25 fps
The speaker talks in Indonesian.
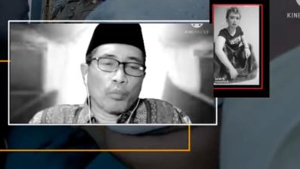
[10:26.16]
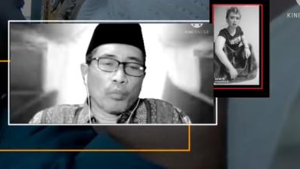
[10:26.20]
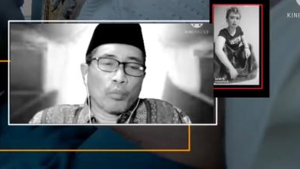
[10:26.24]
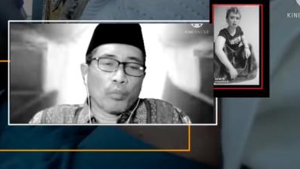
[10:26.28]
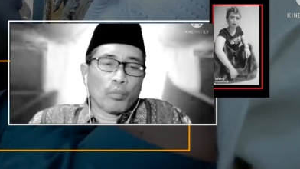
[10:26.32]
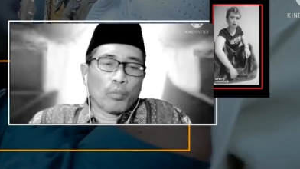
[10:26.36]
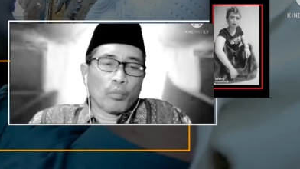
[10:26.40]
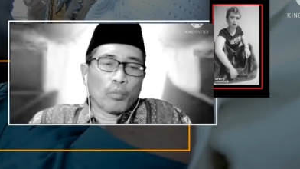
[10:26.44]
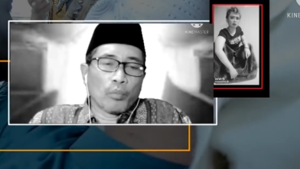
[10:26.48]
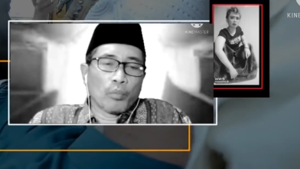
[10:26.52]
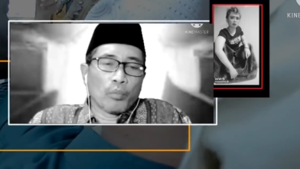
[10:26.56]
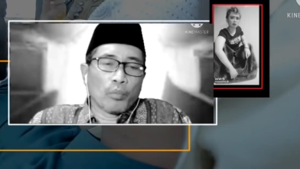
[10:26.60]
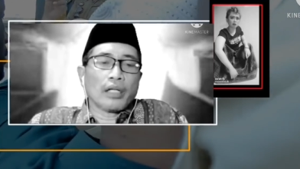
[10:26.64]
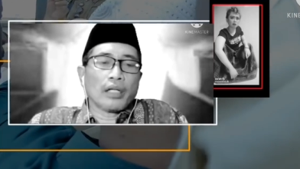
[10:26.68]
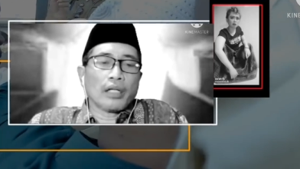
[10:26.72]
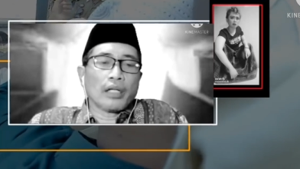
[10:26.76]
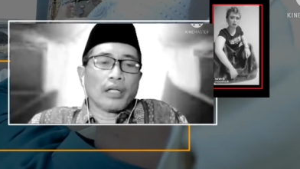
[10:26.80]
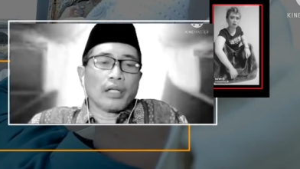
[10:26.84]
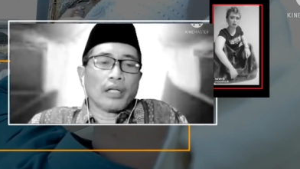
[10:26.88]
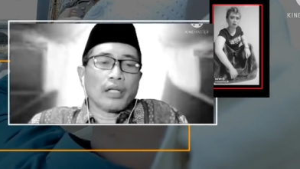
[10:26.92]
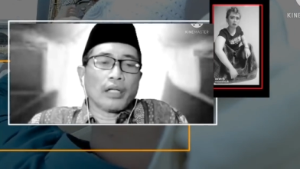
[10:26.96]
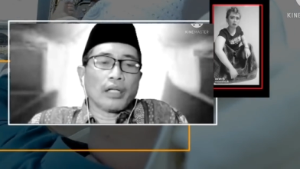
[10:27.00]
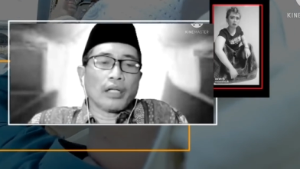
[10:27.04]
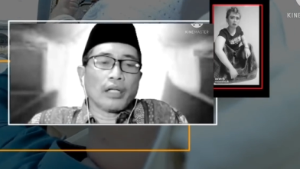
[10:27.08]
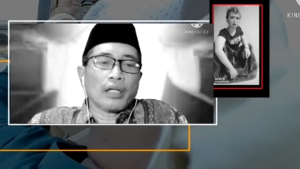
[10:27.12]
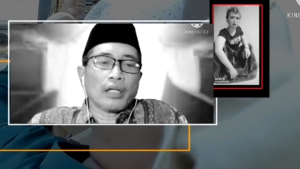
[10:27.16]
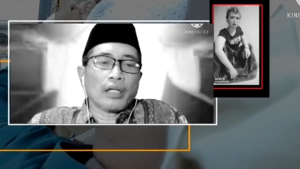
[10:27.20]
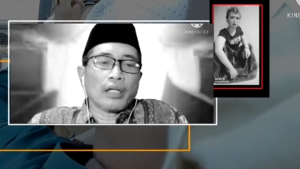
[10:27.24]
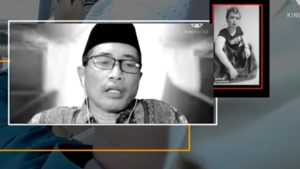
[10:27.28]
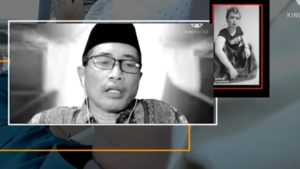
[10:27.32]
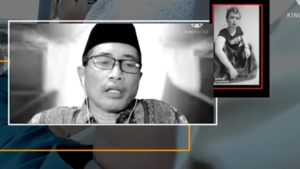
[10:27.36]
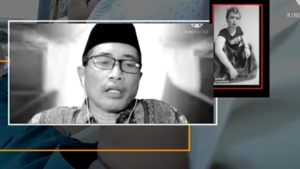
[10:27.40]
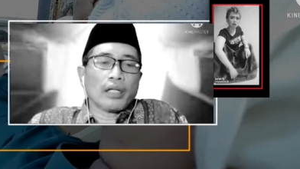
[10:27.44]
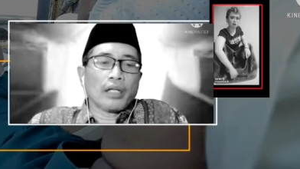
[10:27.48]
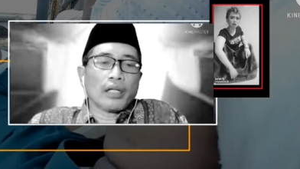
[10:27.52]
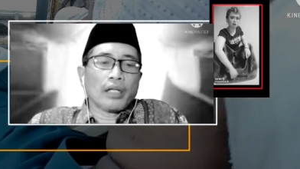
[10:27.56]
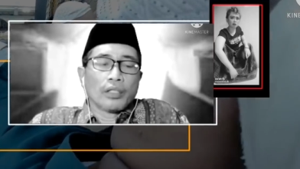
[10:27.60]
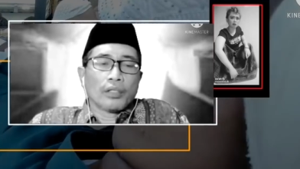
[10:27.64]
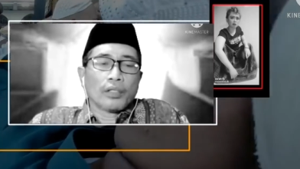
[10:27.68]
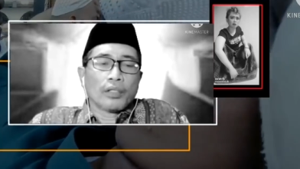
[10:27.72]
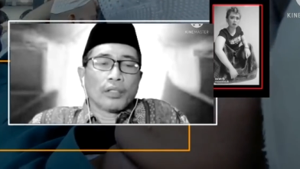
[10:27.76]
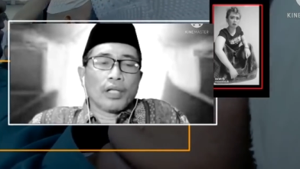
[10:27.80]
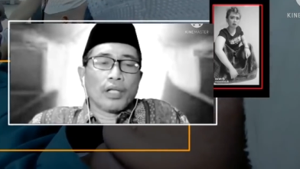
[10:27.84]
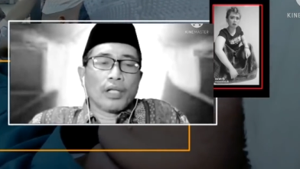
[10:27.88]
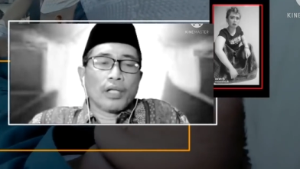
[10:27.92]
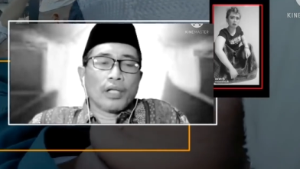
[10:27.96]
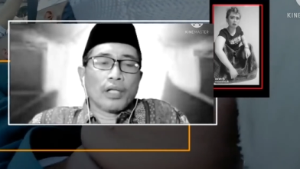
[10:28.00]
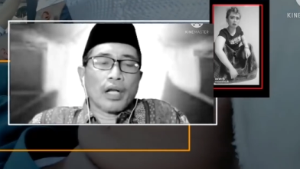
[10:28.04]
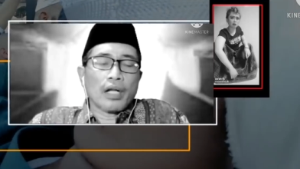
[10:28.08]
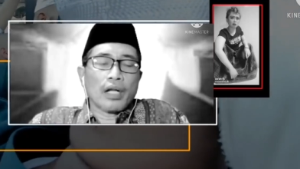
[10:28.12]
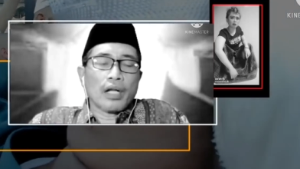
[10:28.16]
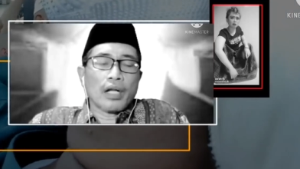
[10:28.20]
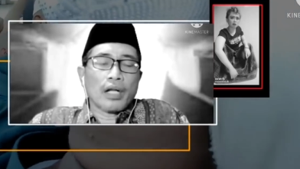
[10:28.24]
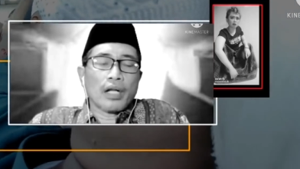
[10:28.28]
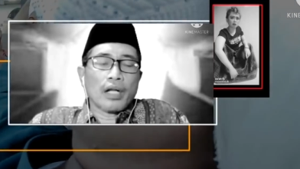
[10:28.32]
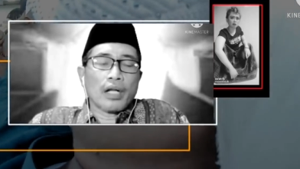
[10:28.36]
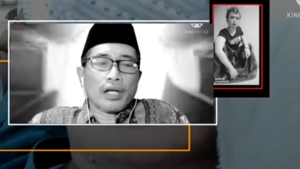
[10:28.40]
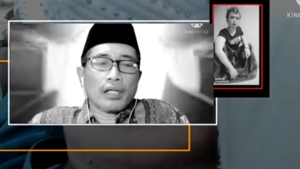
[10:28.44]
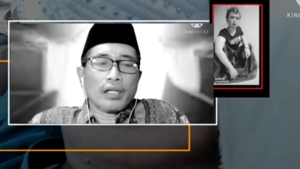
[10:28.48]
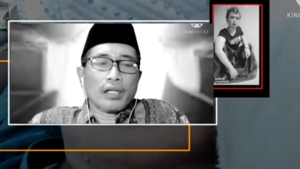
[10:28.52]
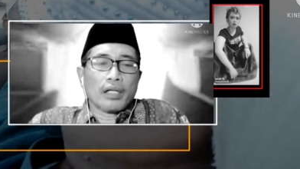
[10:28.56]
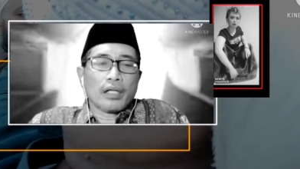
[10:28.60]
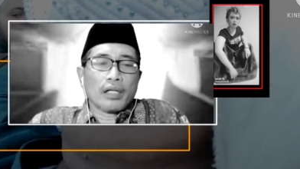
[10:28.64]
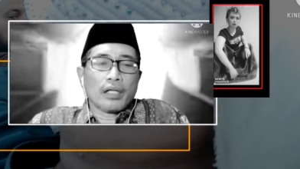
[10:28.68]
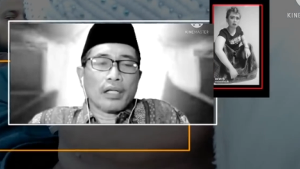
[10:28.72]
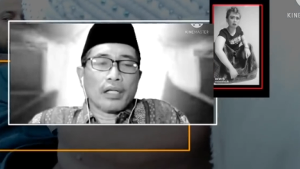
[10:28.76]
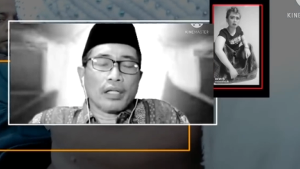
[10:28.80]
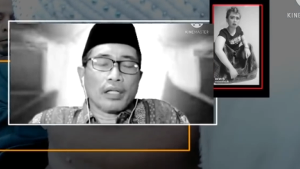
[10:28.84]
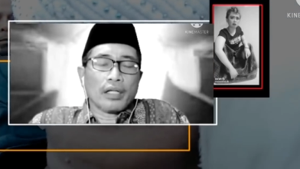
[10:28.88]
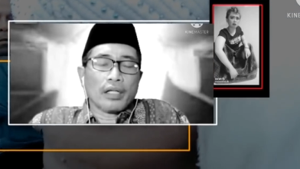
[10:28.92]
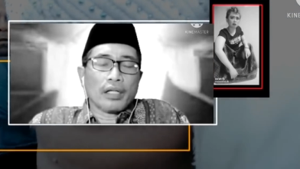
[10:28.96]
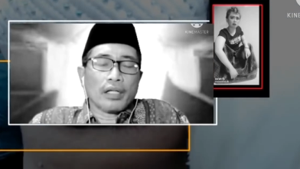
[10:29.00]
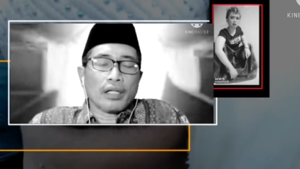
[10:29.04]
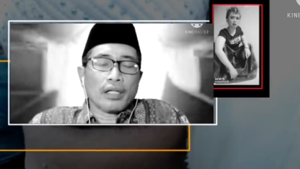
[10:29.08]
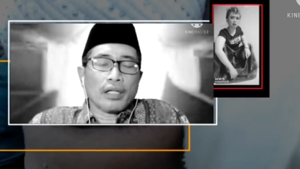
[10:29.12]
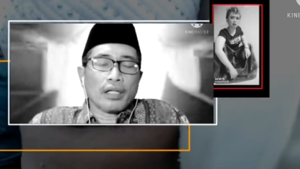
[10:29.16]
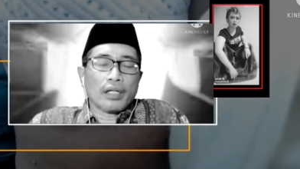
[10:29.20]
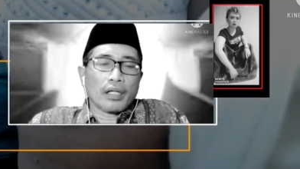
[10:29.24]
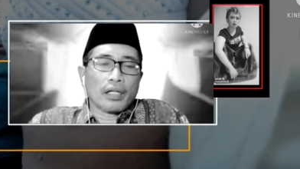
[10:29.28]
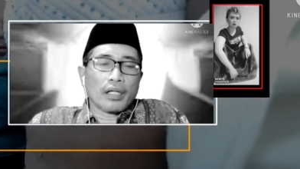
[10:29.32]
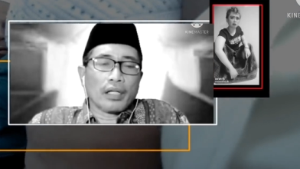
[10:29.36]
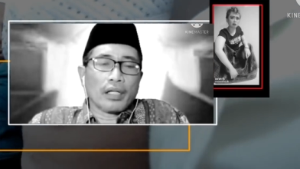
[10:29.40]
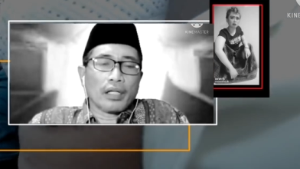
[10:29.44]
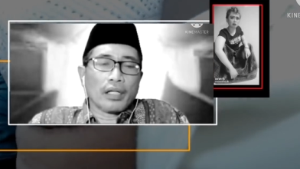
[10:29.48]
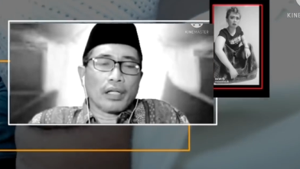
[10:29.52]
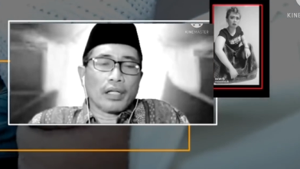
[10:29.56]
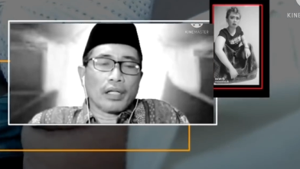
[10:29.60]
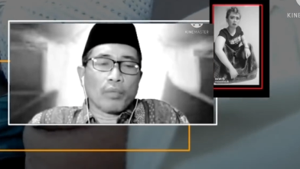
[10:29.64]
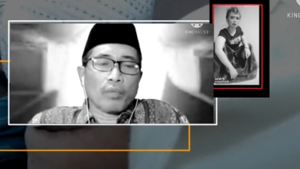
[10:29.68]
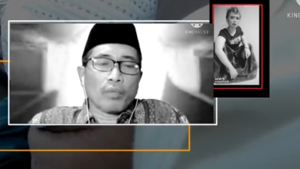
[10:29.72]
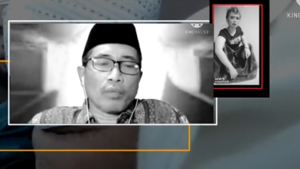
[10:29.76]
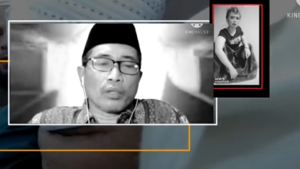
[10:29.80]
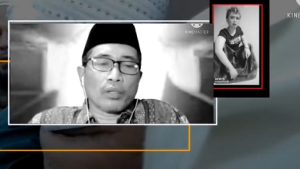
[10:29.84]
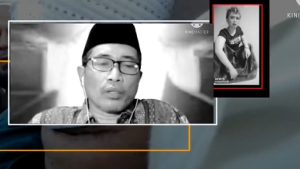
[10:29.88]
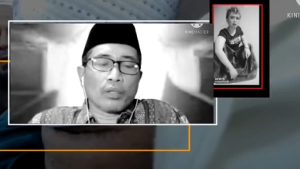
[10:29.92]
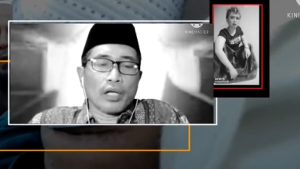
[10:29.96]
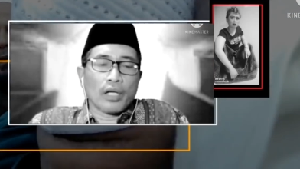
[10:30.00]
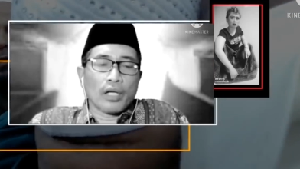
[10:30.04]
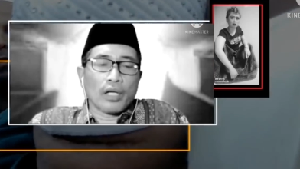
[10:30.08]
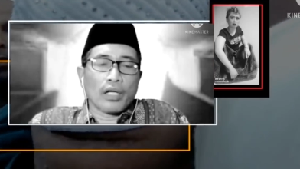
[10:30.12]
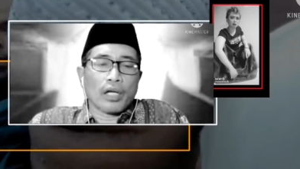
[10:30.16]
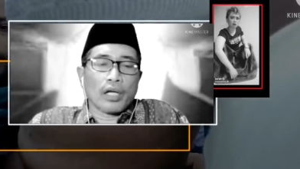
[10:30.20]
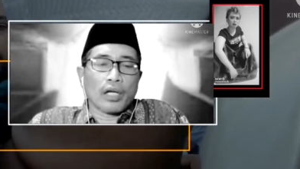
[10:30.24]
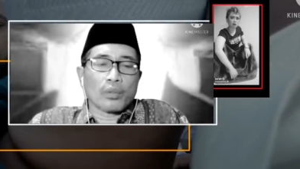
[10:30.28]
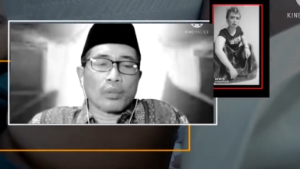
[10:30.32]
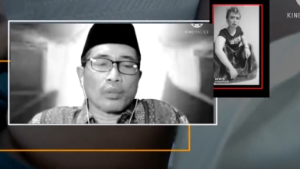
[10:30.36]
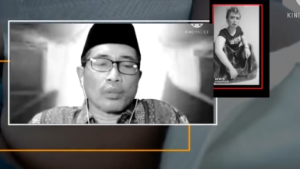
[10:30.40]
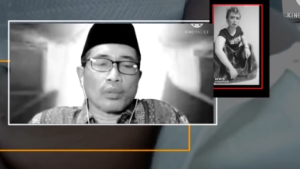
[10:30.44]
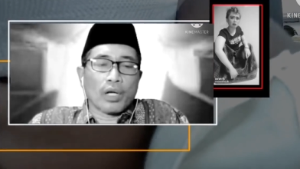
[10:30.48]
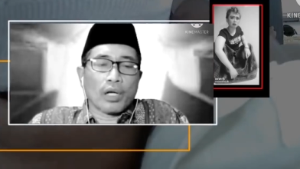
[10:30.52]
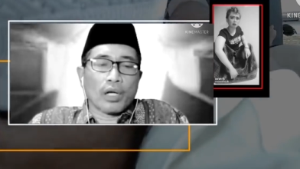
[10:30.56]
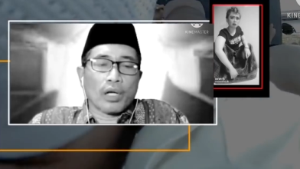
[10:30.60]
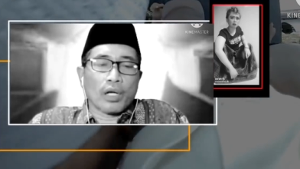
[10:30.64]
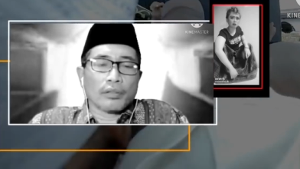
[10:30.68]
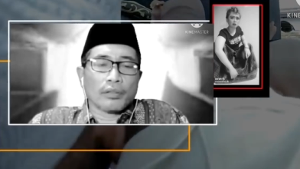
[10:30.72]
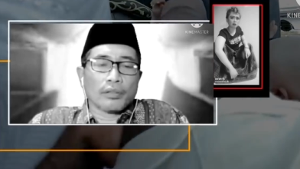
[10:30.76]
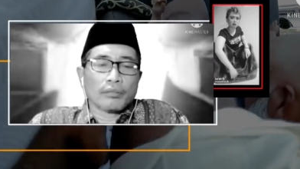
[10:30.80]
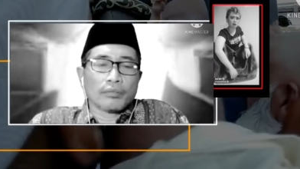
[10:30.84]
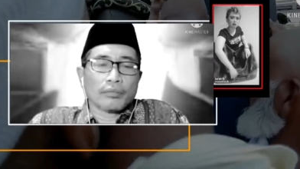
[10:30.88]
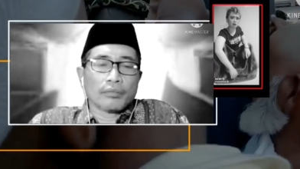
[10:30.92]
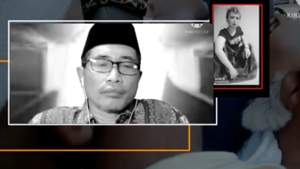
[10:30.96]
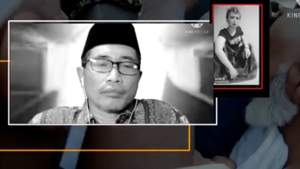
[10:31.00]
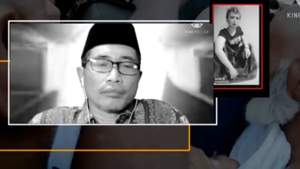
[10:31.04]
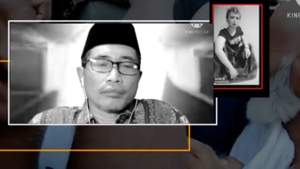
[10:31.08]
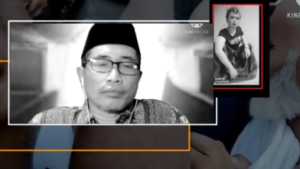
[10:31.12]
cobalah manusia ini yang merasa diciptakan Tuhan jadilah wakil Tuhan